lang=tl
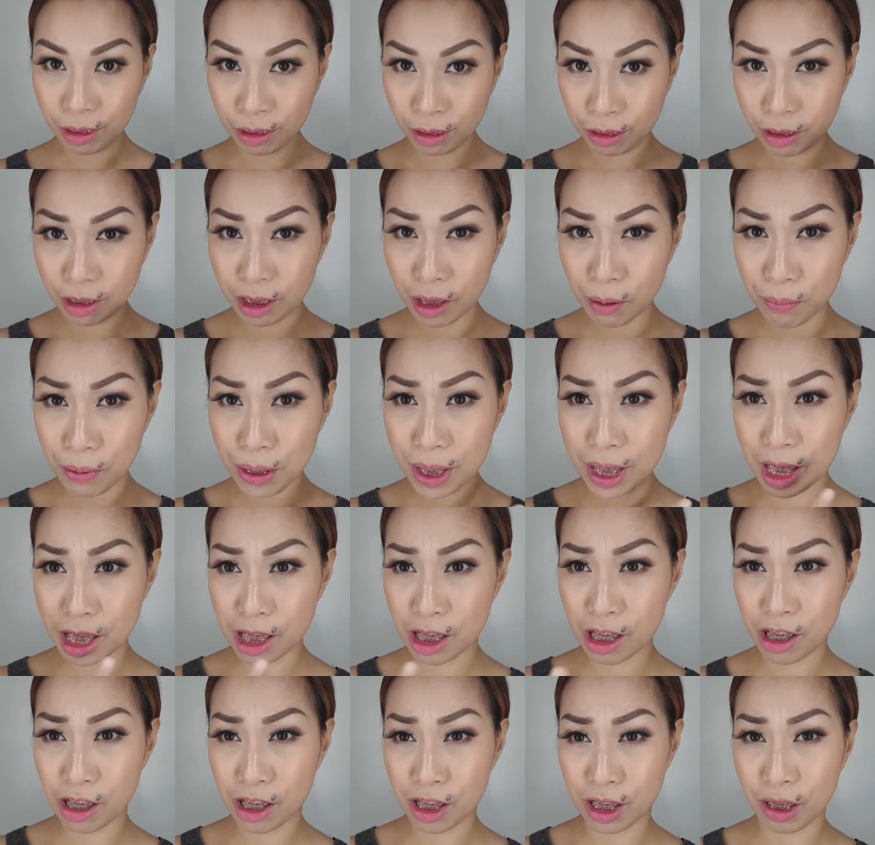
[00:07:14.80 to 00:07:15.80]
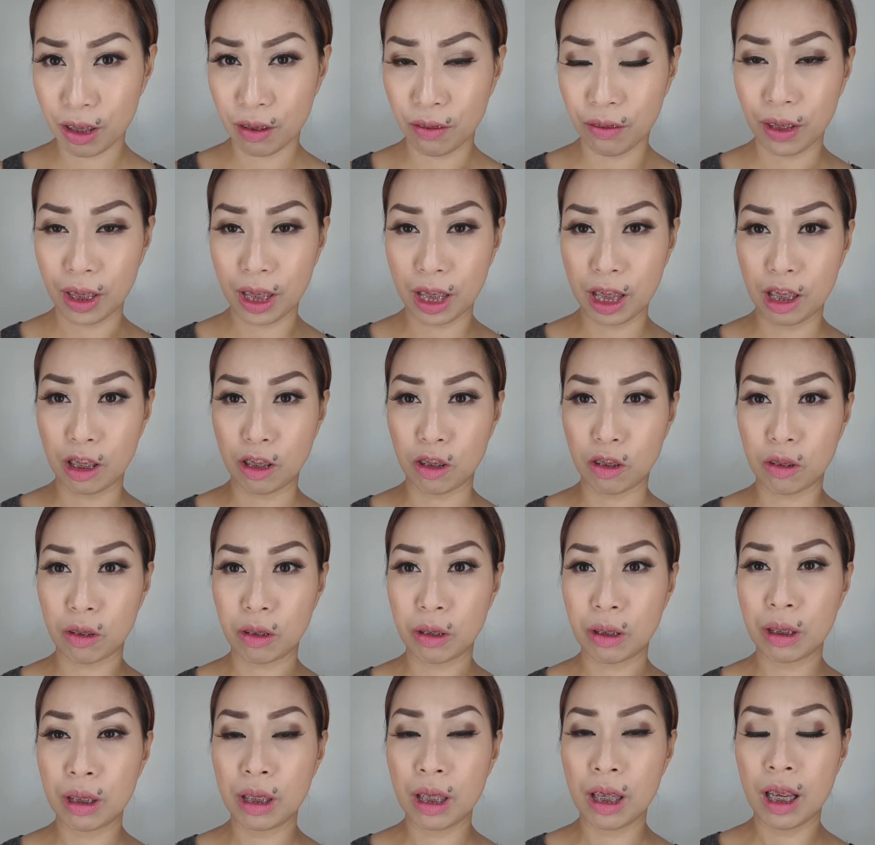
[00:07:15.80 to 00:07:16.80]
kung napansin niyo sa
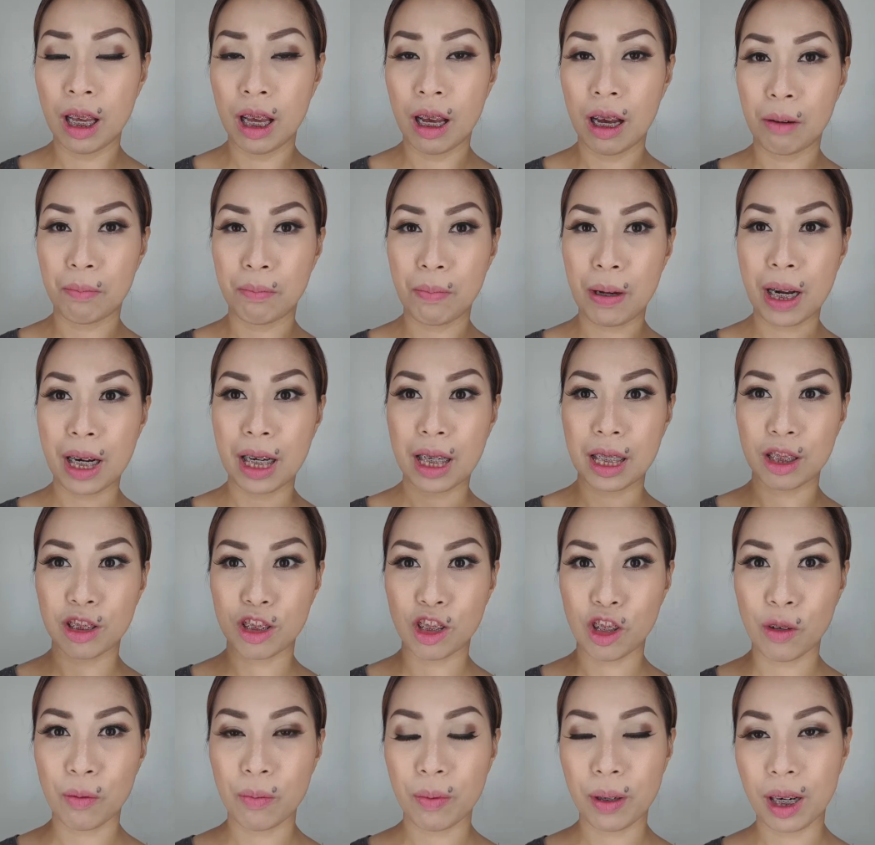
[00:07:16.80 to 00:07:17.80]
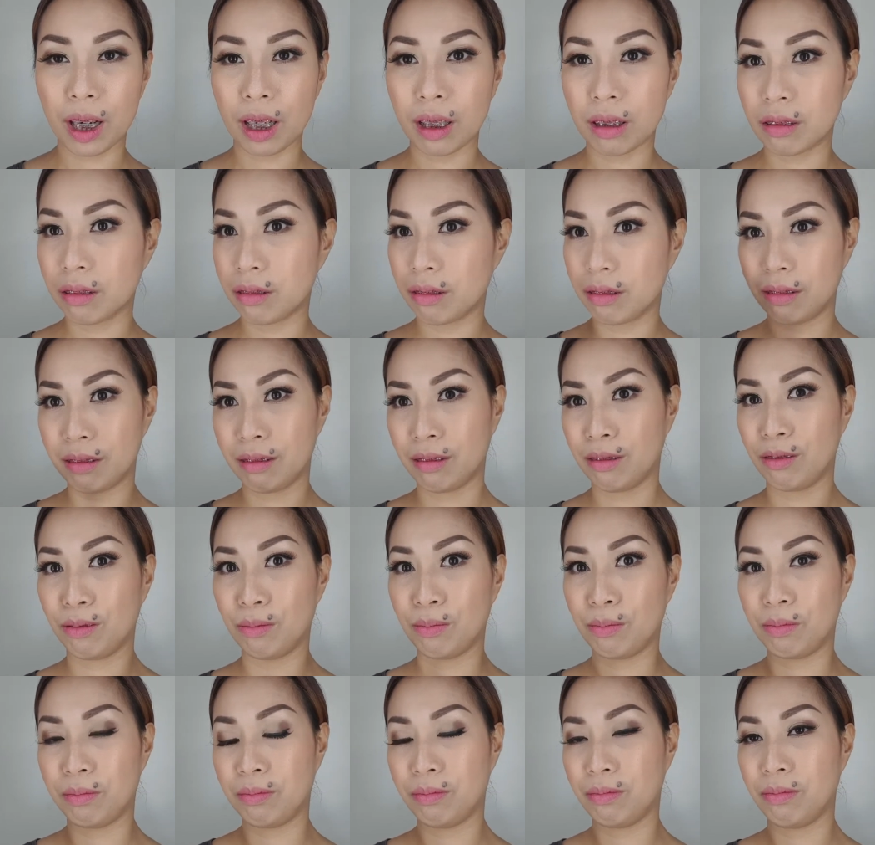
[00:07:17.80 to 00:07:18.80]
video, parang sobrang
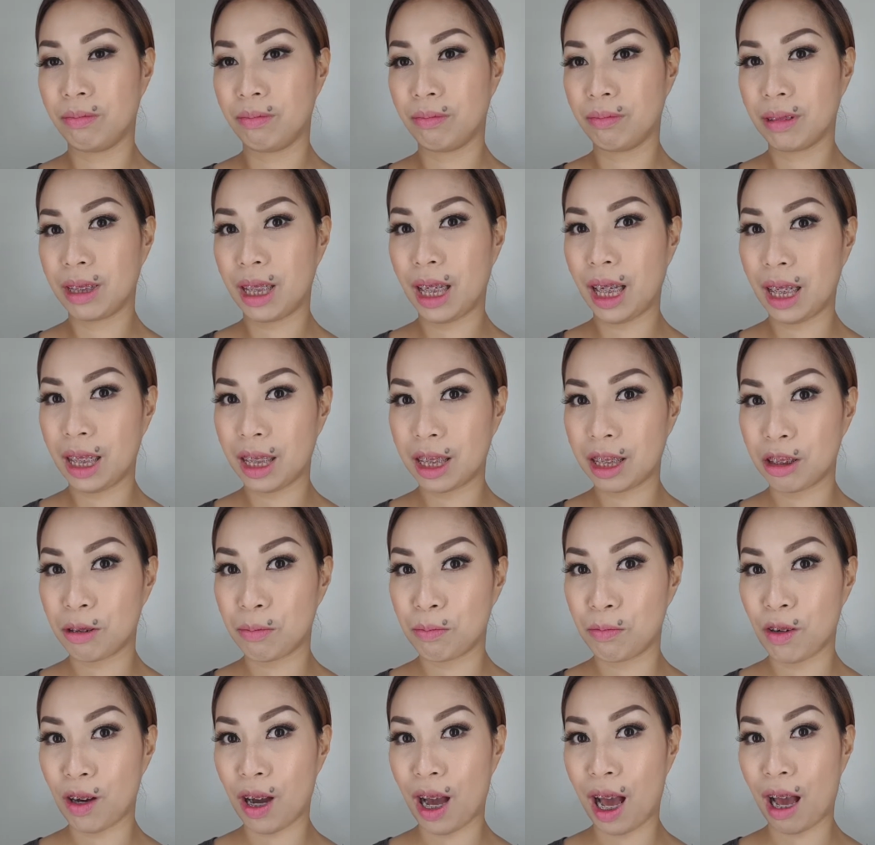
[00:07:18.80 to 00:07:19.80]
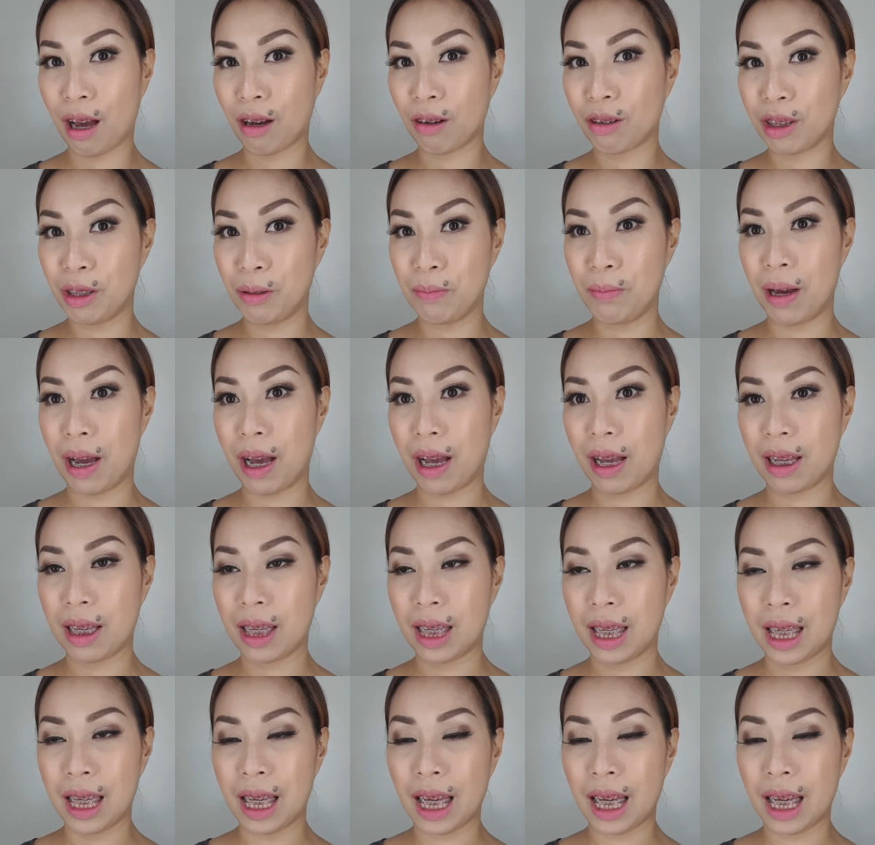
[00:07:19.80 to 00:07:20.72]
kinis ng mukha ko, 'di ba?